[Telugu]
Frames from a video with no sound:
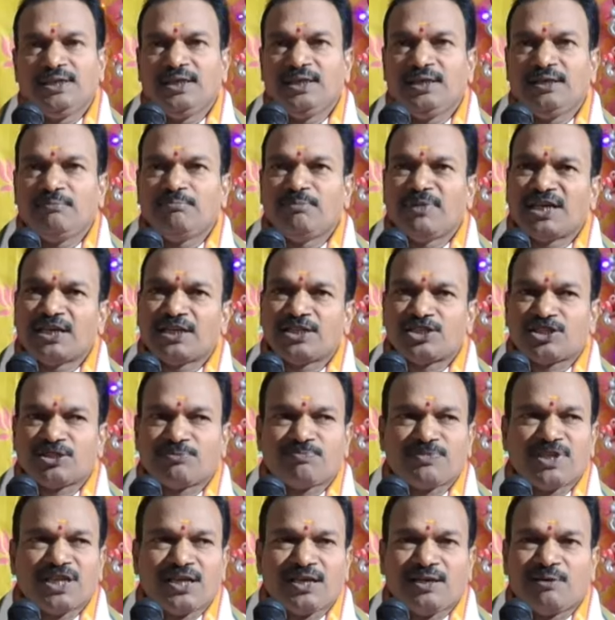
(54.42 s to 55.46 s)
ఏ మనకు
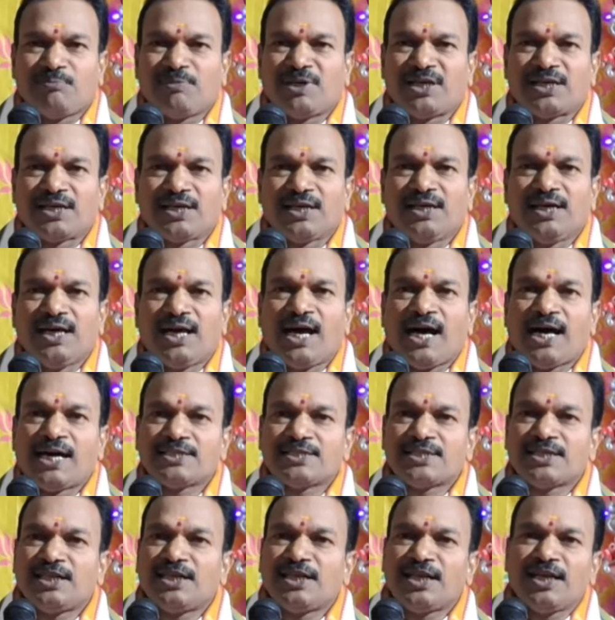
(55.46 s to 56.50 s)
చెప్తారనమాట
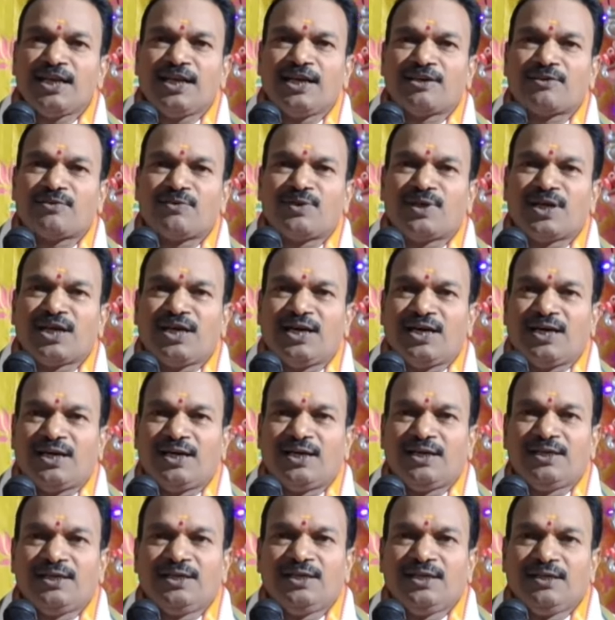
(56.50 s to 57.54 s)
ఆచరణ లేకుండా
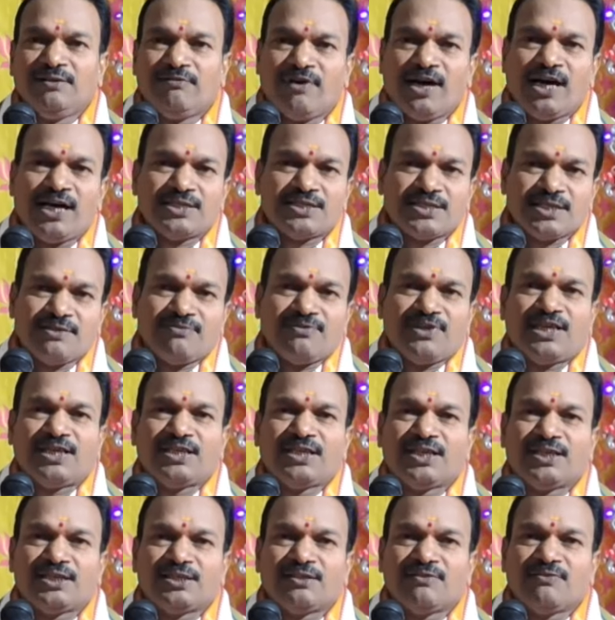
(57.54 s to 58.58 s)
వాచా
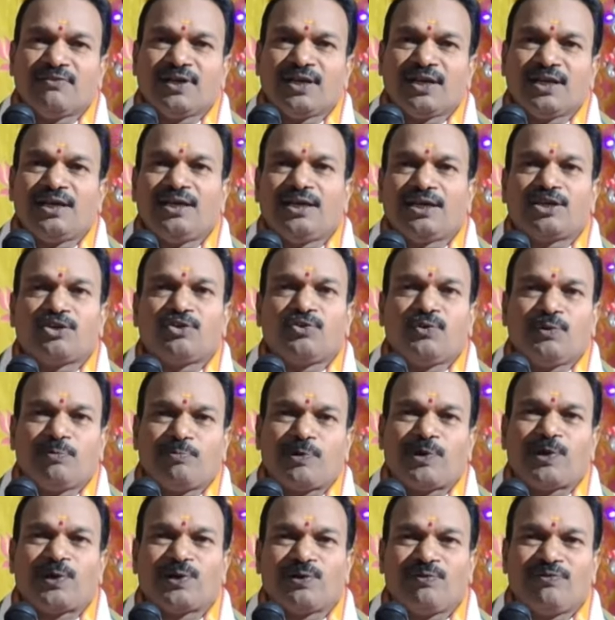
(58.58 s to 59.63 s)
వేదాంతం వల్ల ఎక్కువ
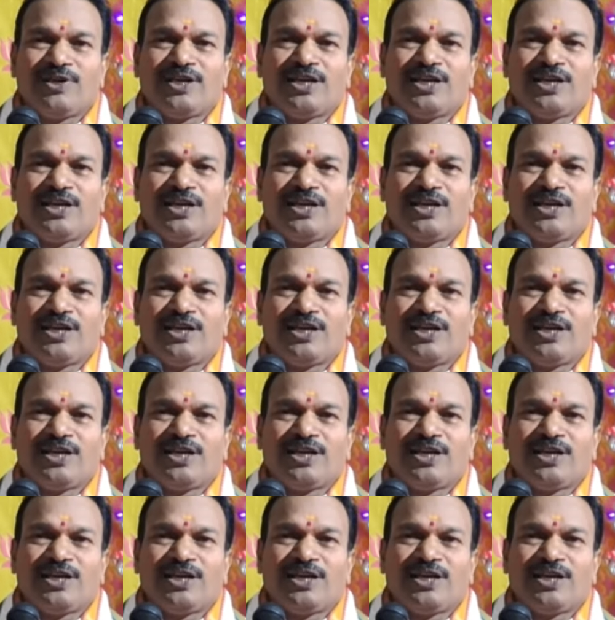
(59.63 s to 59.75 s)
ఉపయోగం